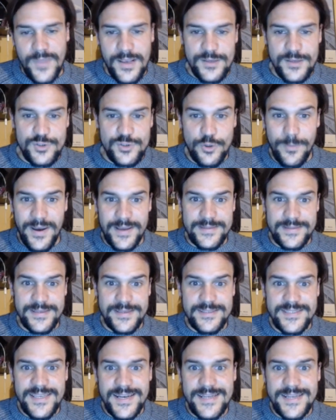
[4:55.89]
insomma, ad
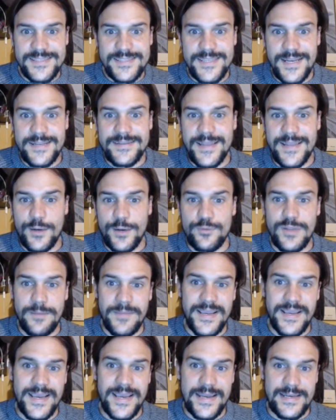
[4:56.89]
inserirsi all'interno del
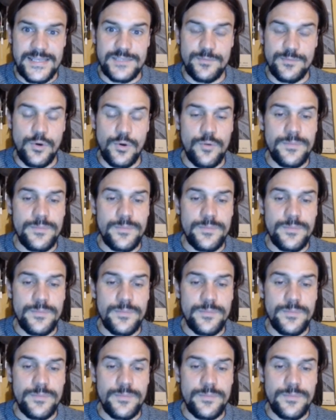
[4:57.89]
meccanismo.